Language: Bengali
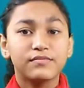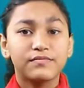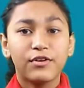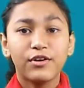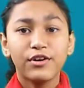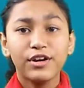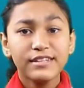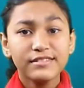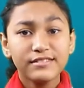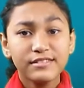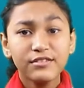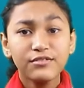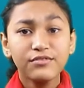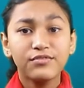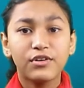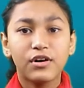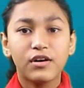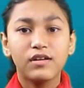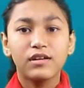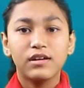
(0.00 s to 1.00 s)
ফর
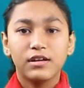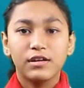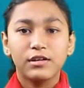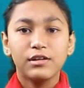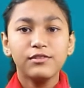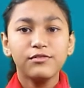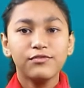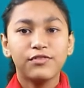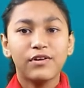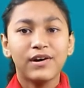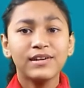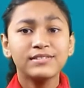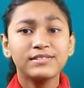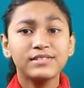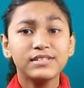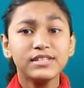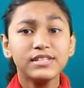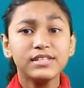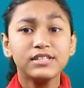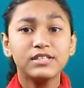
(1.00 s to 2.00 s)
এক্সাম্পল হি
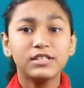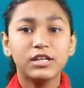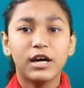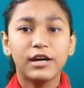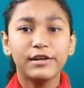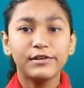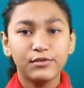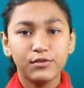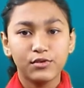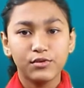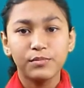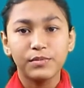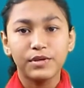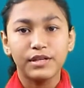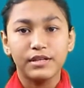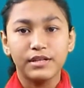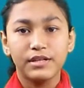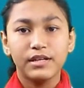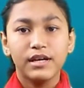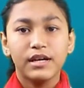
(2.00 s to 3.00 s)
ফার্স্ট ইট আন্টু
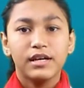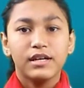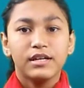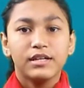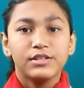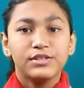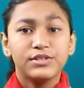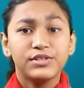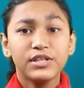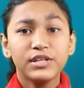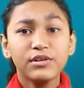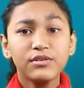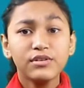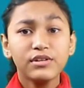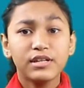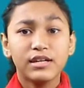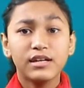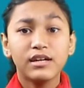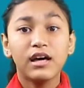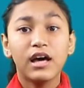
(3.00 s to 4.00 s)
মি সে
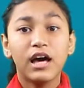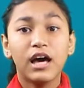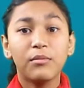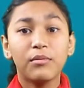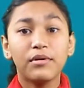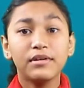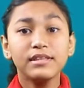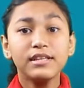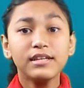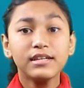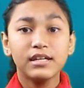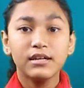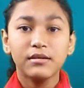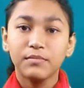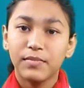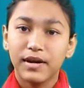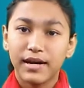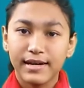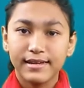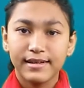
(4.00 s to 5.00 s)
ওটা আমার দিকে
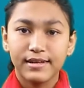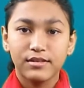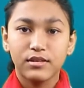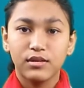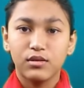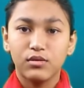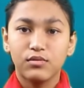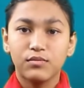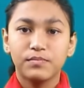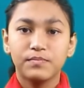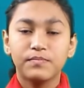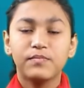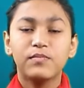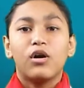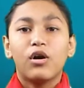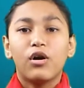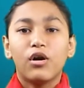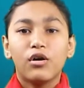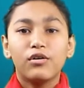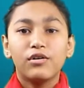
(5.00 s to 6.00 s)
বাড়িয়ে দিল
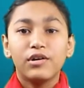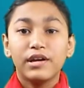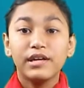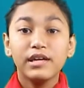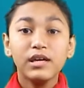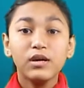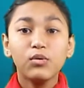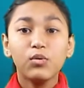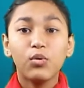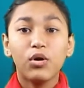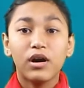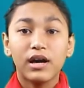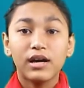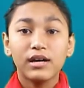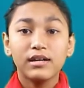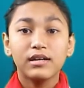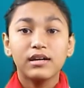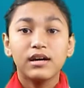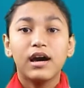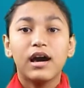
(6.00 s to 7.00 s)
অর হি
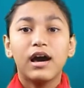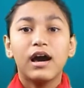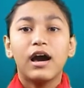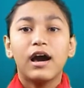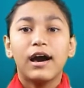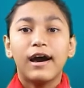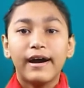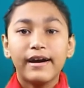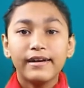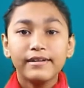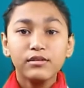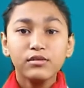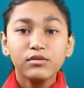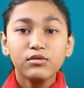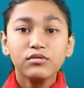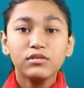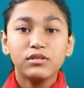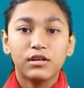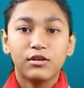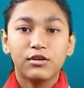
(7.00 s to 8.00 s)
ওয়াক
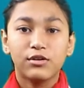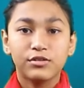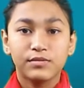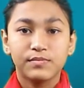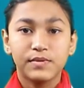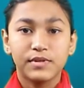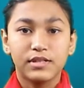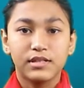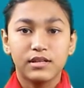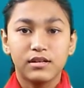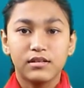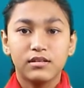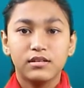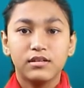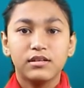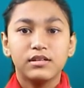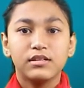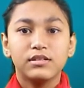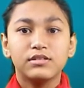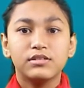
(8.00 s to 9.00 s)
আন্টু দ্য হসপিটাল
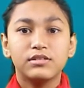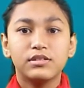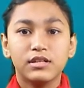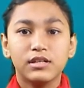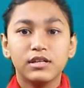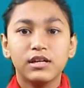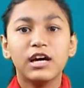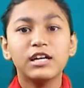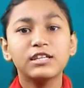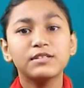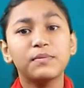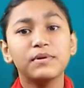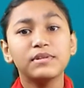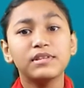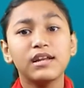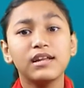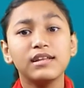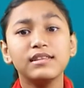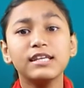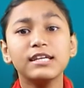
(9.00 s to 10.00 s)
সে
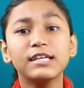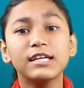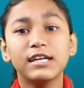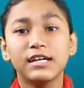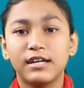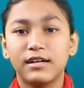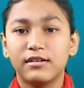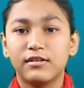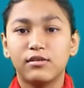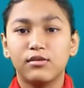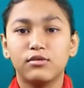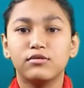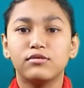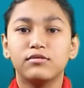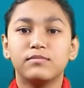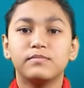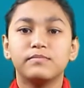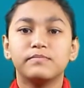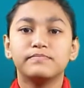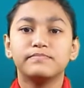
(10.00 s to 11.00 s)
হাসপাতালের দিকে হাঁটলো
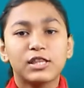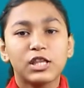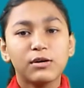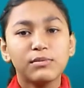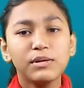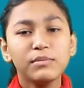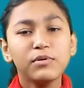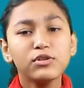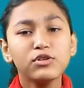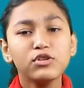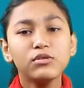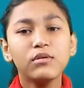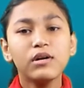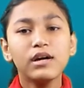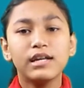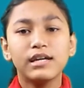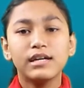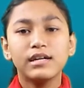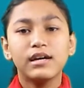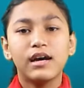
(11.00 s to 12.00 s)
তবে
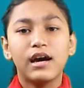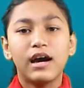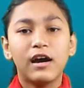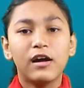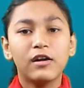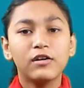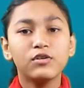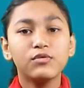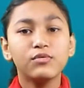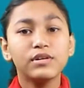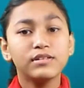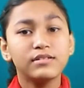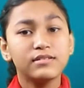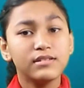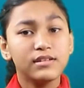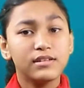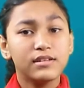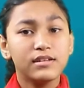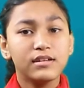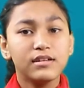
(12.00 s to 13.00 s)
বর্তমানে আনটু এর
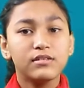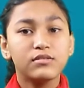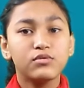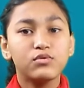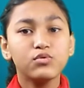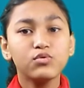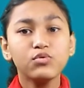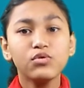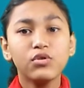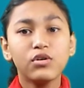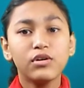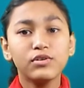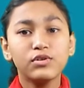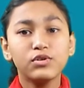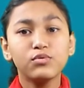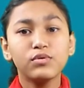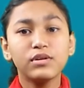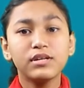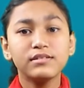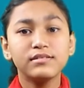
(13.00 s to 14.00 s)
চেয়ে টু ও
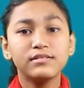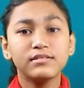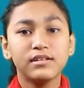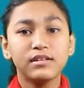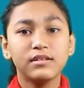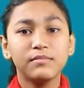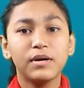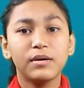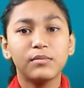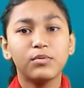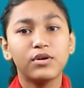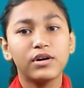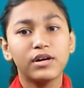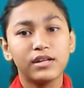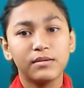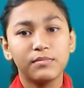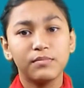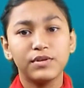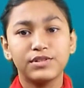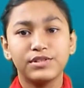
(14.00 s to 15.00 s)
টুয়ার্সের
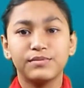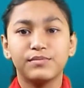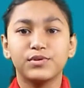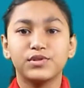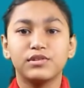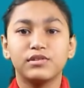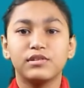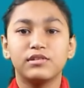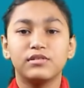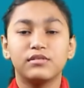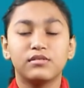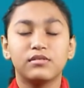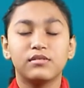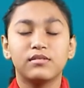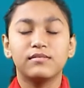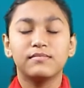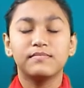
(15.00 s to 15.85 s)
ব্যবহারে বেশি প্রচলিত